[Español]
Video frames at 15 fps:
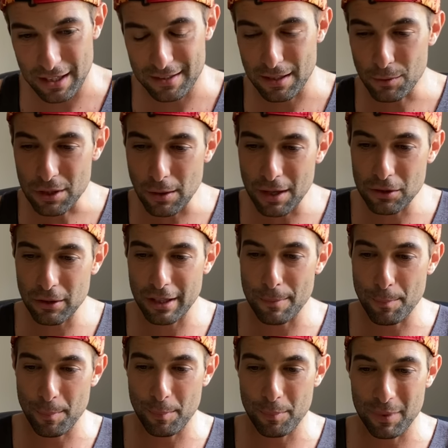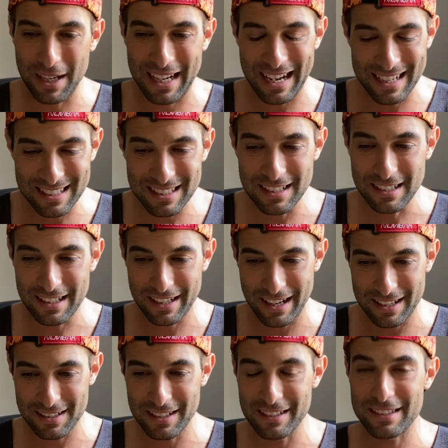o sea, estamos hablando de que casi,
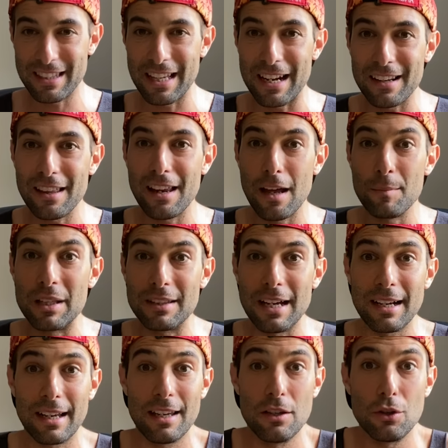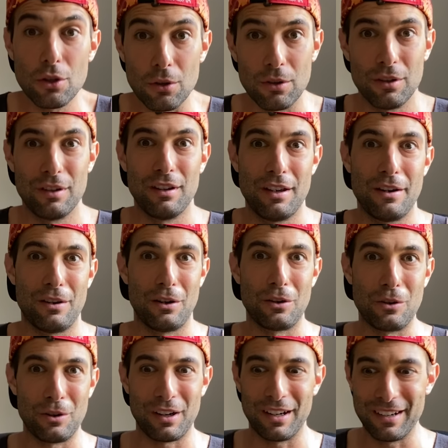casi tarda la mitad que yo en
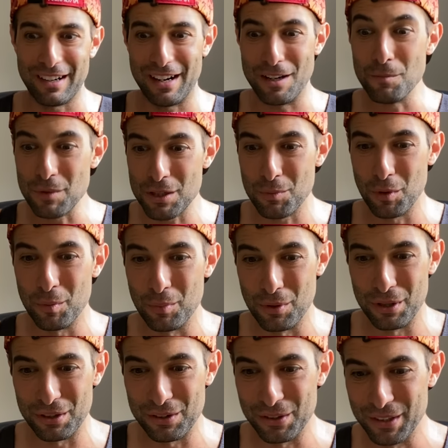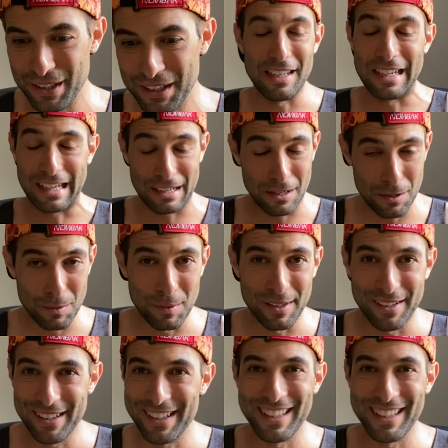recorrer el mismo puerto. Increíble,